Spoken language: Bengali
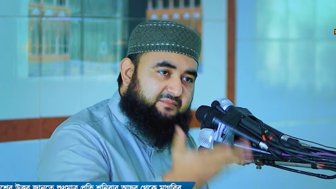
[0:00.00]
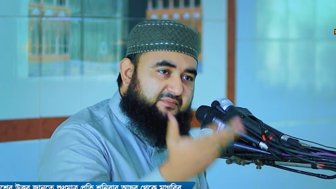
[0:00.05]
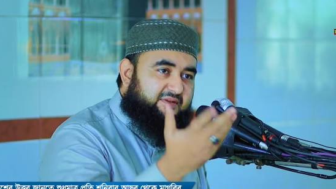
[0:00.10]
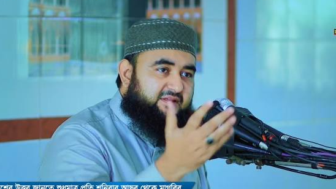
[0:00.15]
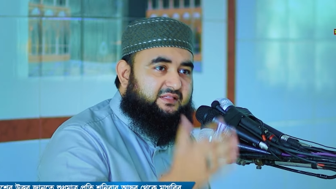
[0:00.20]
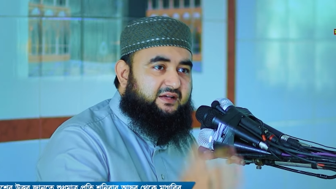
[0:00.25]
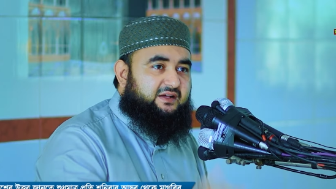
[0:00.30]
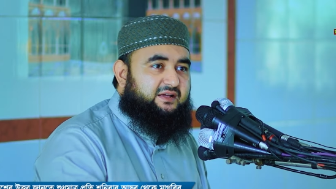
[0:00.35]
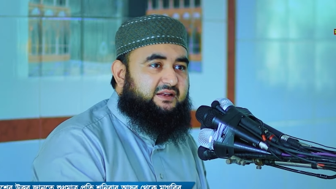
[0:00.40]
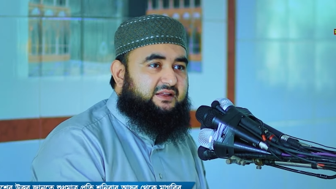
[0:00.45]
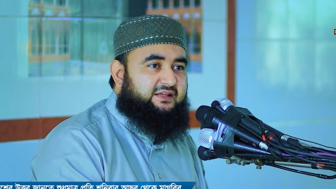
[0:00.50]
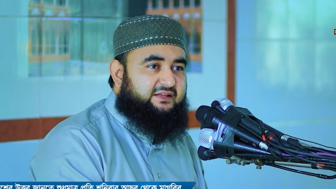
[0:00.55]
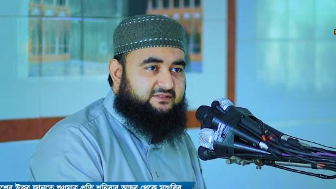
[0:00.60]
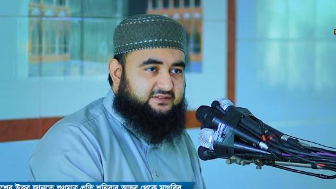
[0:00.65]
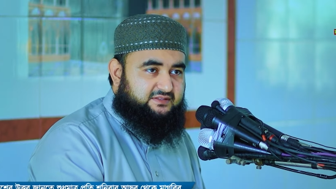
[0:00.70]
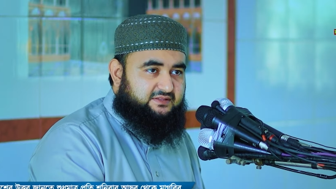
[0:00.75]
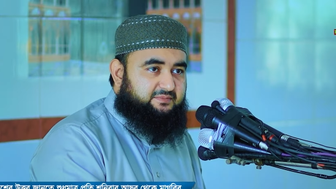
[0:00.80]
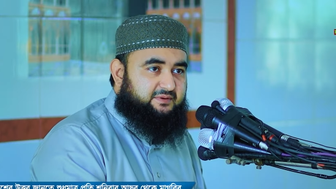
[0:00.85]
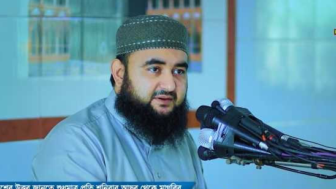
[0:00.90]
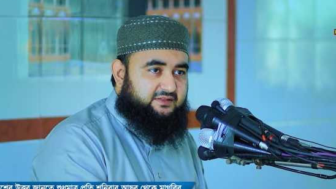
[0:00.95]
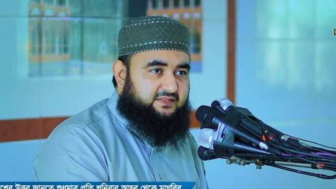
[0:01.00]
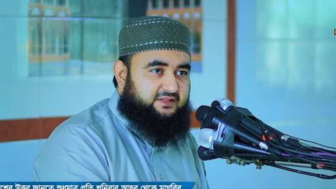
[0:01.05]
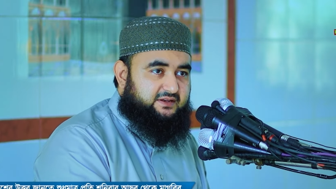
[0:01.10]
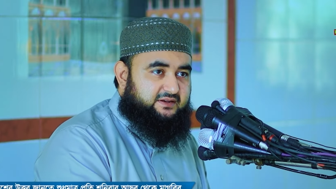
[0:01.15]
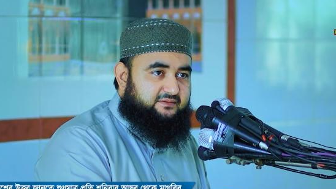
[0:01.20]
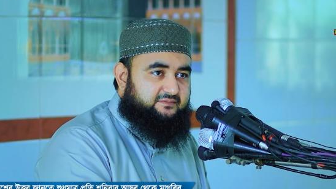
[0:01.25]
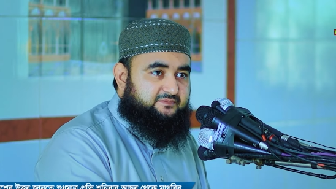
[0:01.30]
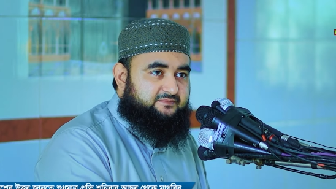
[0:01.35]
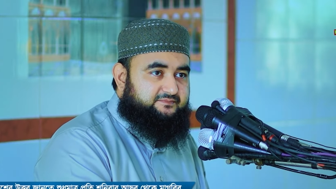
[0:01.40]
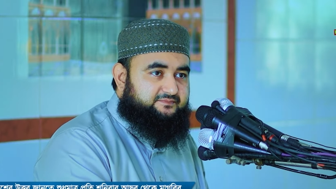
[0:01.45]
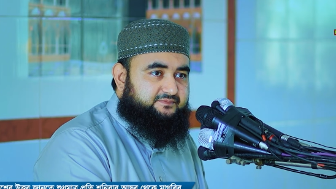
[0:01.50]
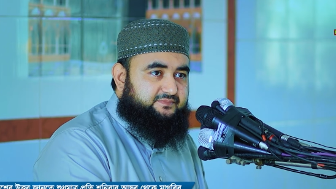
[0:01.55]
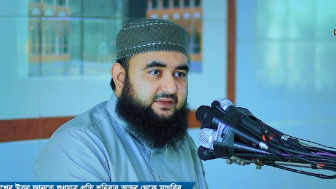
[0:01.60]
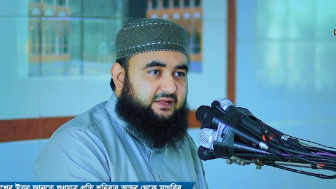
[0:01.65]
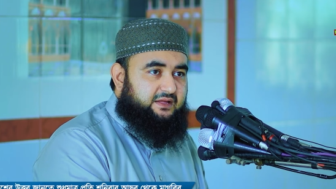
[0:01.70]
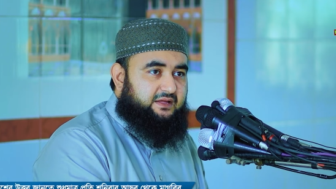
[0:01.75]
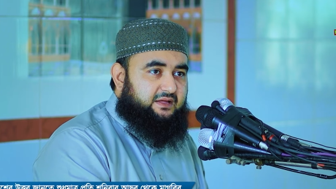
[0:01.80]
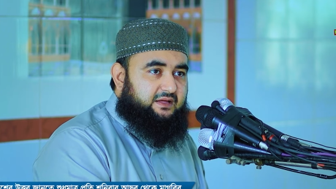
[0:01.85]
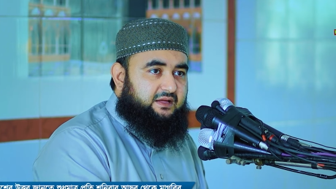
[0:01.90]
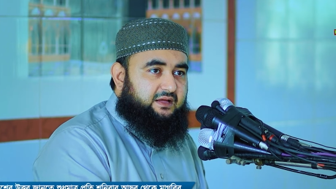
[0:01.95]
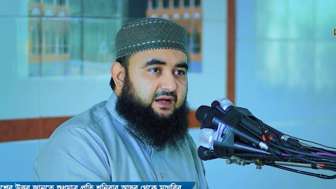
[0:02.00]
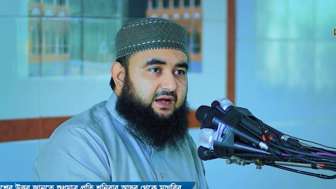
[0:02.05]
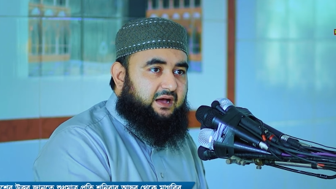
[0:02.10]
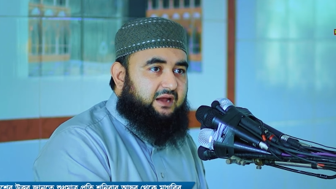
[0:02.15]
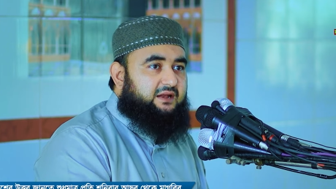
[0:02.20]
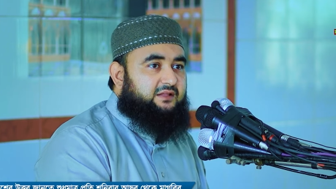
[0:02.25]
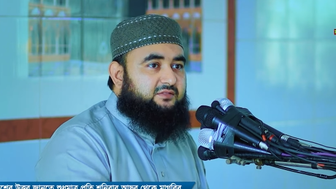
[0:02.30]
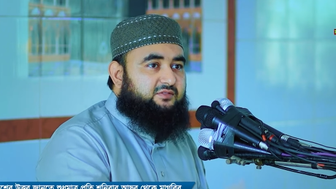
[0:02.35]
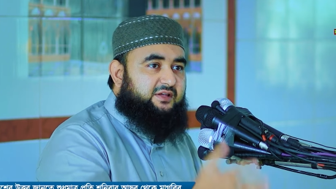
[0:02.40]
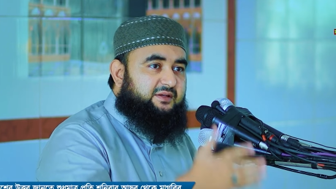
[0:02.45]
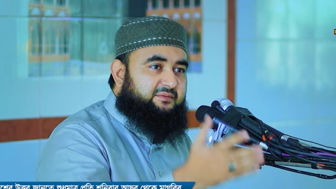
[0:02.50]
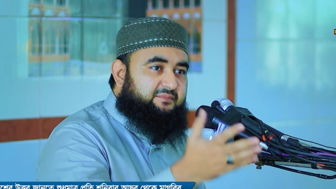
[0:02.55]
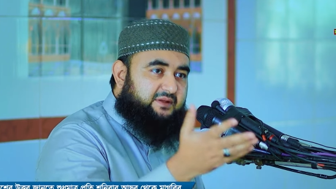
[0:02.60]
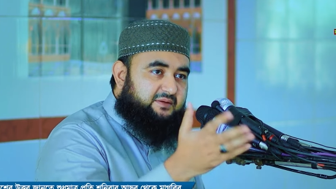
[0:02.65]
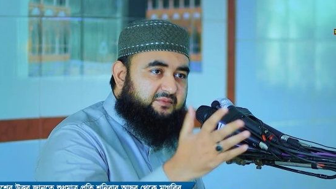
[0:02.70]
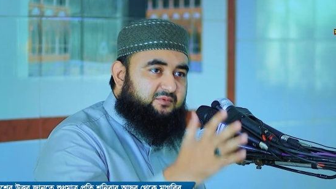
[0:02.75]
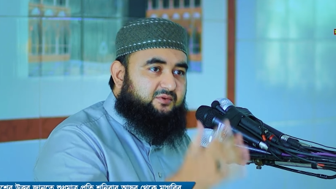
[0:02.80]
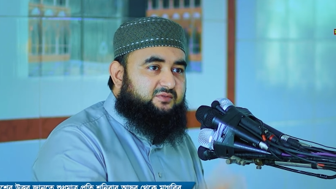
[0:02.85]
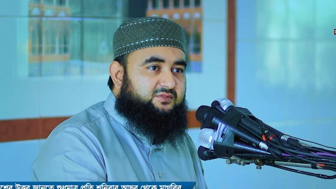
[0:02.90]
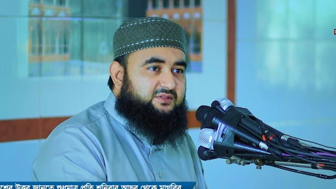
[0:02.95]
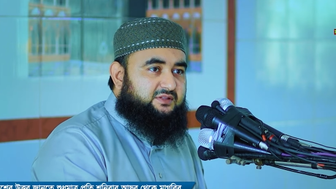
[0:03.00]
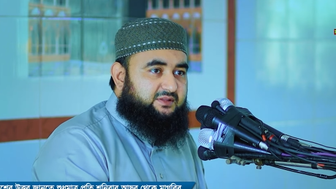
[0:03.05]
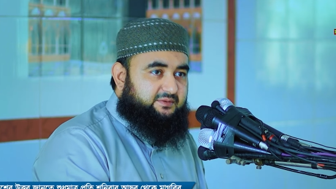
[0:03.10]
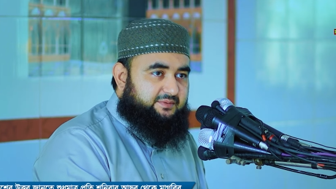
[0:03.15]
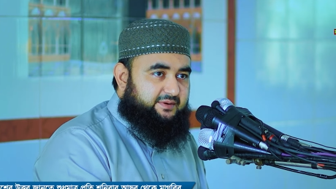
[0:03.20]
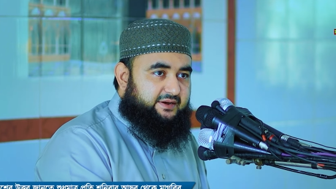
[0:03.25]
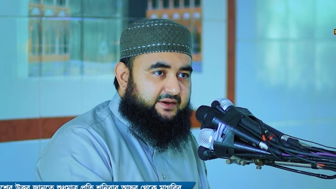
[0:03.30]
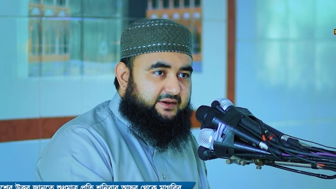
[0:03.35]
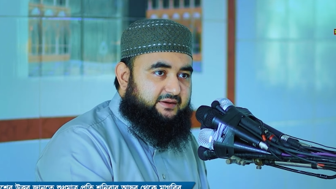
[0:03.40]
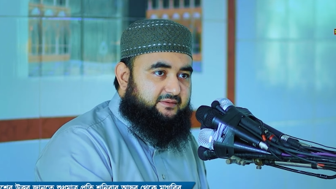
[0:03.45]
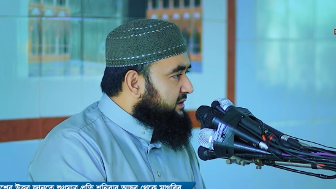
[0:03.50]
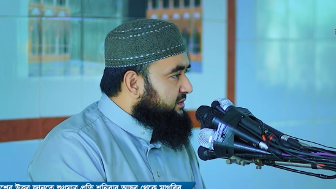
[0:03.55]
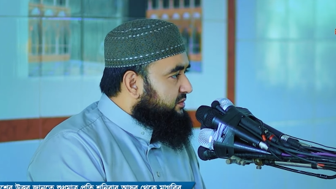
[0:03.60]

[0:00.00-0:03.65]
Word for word: এমনি তাকে নিয়ে যেতে পারতেন আল্লাহ তো এমনি মুখ দিতে পারেন